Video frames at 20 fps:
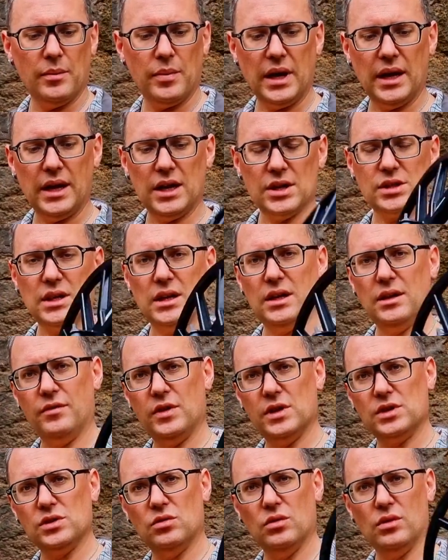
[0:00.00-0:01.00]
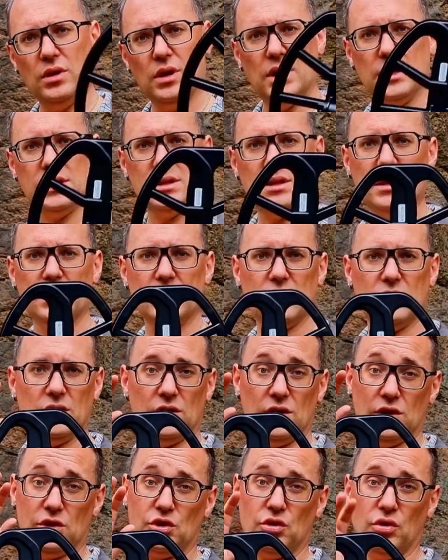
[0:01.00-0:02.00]
Bei der Standardversion ist eine,
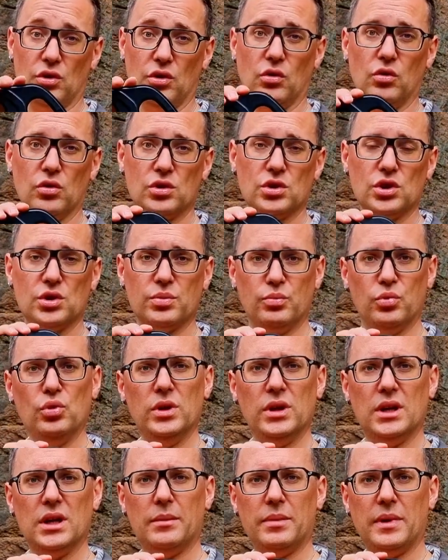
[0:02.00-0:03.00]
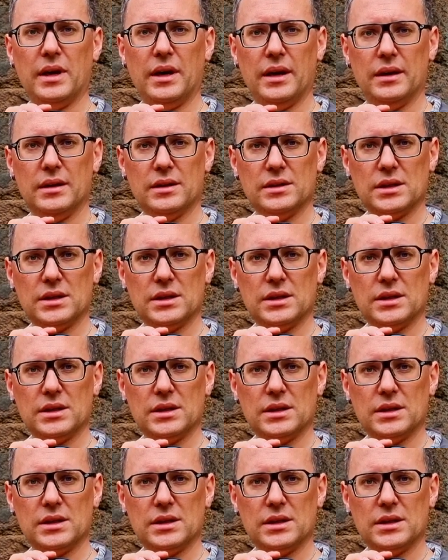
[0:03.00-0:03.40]
eine schöne große Spule dabei.